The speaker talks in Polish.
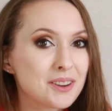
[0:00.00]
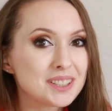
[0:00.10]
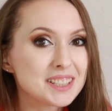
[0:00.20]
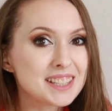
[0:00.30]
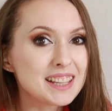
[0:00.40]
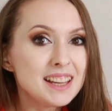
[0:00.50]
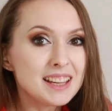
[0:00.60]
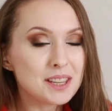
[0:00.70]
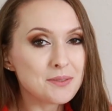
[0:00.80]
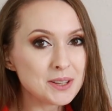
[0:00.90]
w okolicy
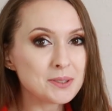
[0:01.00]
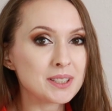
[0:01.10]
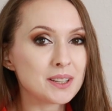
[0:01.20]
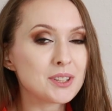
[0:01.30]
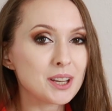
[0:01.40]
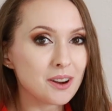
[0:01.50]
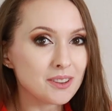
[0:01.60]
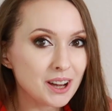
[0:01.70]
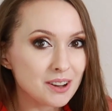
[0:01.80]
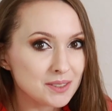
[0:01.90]
i fajnie słuchać zawsze jak
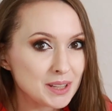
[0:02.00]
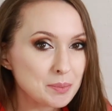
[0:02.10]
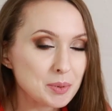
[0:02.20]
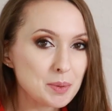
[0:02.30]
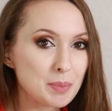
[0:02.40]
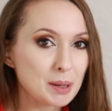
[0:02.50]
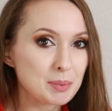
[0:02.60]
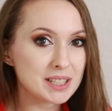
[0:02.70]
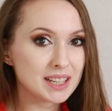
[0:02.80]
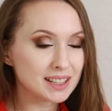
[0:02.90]
one chodzą nawet po tym
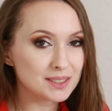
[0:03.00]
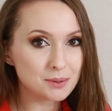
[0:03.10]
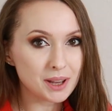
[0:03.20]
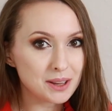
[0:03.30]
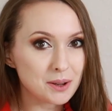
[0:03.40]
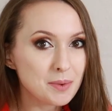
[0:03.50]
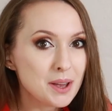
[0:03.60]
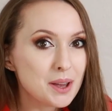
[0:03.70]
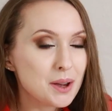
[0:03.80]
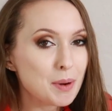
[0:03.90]
parapecie, jak stukają
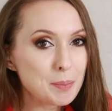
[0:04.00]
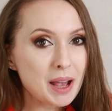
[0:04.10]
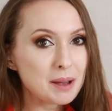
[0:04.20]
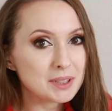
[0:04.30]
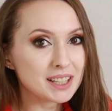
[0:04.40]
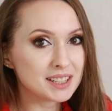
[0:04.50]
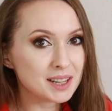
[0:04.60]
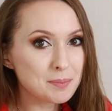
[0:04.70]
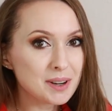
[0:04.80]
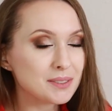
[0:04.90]
łapkami, także
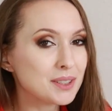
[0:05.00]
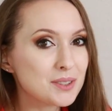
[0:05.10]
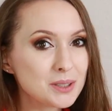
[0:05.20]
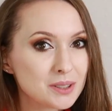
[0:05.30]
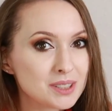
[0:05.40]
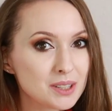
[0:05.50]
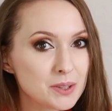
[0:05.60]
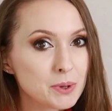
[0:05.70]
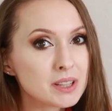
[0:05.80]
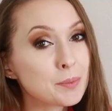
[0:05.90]
naprawdę wszystko
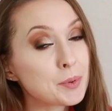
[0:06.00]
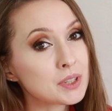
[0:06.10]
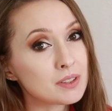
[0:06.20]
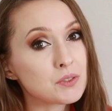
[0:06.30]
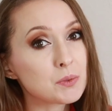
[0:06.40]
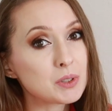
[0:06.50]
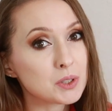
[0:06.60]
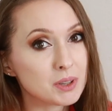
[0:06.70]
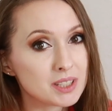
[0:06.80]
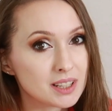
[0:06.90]
strasznie słuchać, tak podejrzewam, że będzie
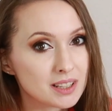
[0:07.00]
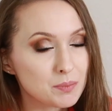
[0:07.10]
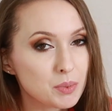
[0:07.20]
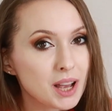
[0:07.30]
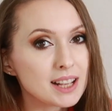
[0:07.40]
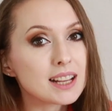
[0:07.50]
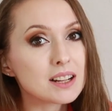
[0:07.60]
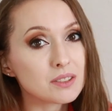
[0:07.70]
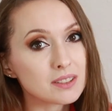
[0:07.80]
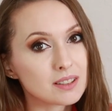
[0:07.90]
słuchać jakieś pukanie,
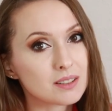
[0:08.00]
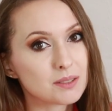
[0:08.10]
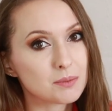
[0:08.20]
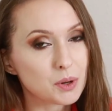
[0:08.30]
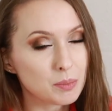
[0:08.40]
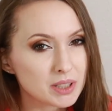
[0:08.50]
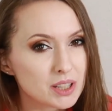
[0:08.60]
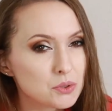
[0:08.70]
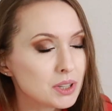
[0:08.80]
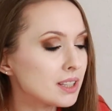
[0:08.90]
ale to niestety są krople
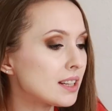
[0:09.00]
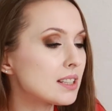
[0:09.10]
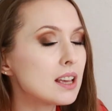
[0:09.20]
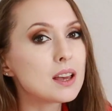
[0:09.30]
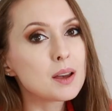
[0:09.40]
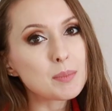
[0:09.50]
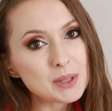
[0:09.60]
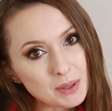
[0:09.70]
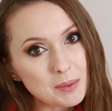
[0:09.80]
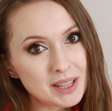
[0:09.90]
deszczu, a teraz
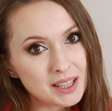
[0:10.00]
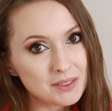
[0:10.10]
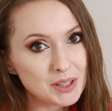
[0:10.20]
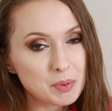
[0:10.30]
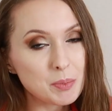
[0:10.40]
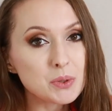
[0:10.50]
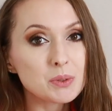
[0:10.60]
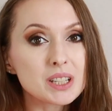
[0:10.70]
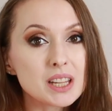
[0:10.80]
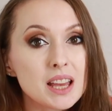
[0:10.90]
pasuje mi nagrywać po
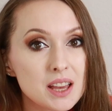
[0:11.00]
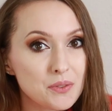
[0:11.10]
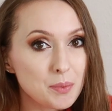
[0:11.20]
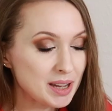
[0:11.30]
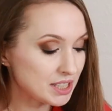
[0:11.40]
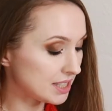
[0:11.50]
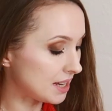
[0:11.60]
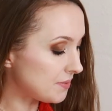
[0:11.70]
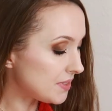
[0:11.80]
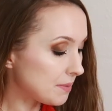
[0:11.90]
prostu, także
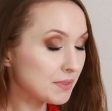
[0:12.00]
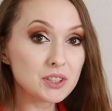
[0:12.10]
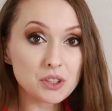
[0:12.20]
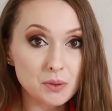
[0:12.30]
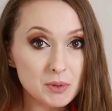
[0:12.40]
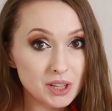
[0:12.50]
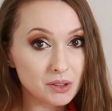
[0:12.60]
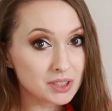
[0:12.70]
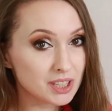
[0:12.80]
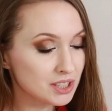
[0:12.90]
wybaczcie, mam nadzieję, że to mi
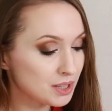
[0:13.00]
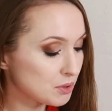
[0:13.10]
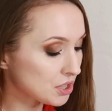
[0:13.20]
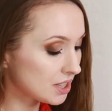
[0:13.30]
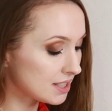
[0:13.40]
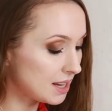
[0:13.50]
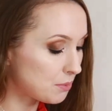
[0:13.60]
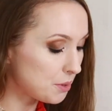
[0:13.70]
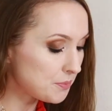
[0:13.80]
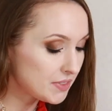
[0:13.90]
jakoś strasznie
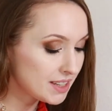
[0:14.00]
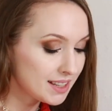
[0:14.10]
przeszkadzało.